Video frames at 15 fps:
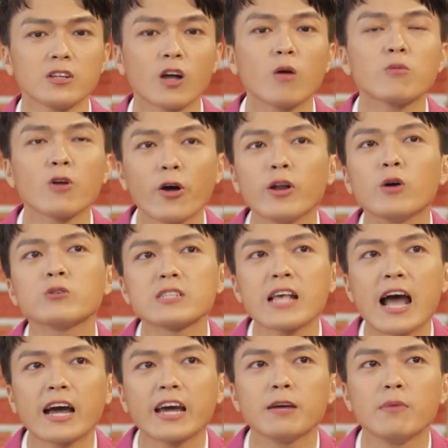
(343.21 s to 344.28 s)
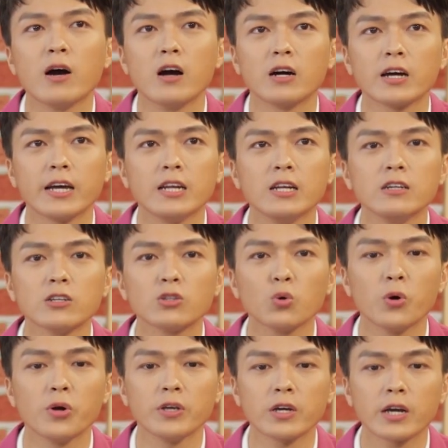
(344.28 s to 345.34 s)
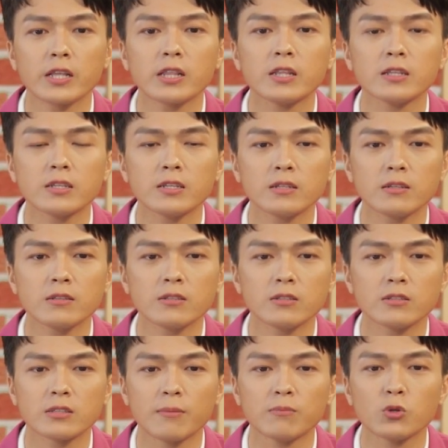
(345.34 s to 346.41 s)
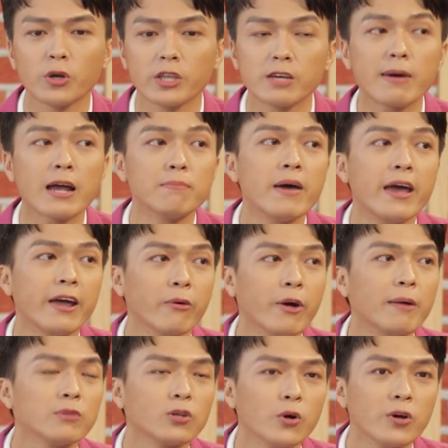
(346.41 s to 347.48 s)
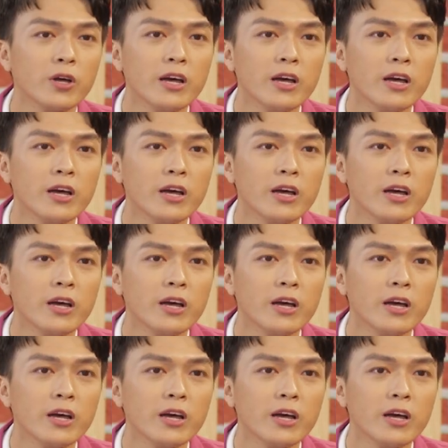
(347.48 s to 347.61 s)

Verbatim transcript: không nói đâu xa khi mà ở cái lứa tuổi cái ừ, tầm tuổi như bạn bè của em thôi